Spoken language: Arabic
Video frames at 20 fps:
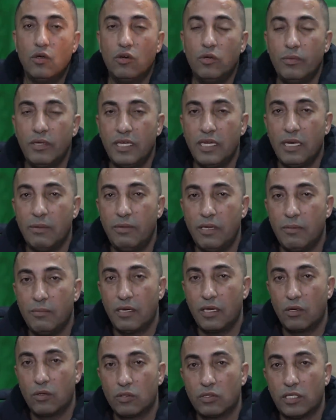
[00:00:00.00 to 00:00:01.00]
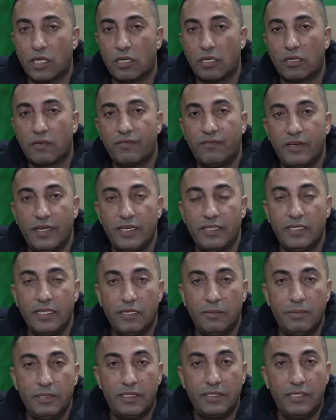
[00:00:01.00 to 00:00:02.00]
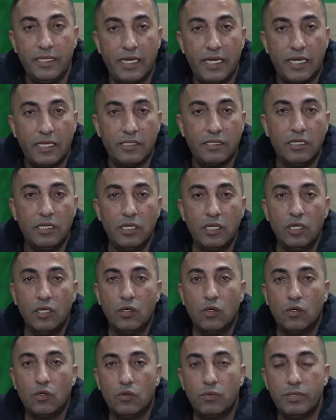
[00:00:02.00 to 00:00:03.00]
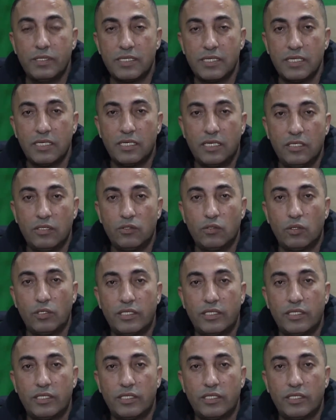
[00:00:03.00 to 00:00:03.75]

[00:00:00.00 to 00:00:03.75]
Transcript: ومنها بيعمل له ضرر فادح بالدان وبصير عنده